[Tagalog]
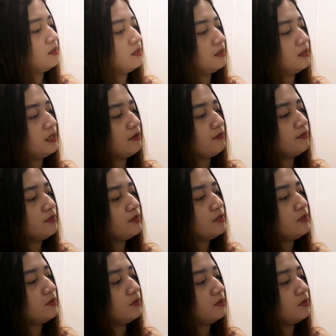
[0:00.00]
And after
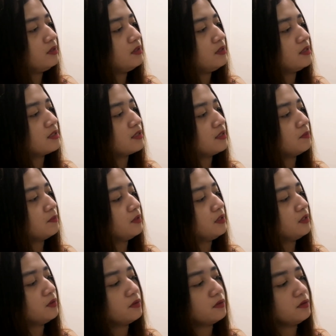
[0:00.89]
nun, insert
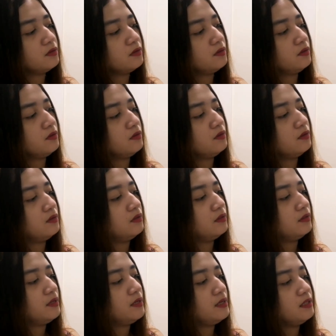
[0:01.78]
muna na to.
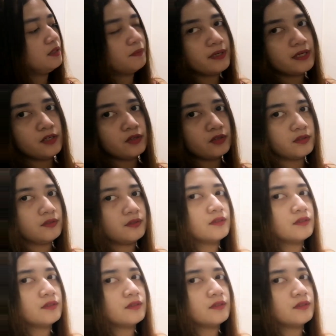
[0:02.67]
Then, ipaipa.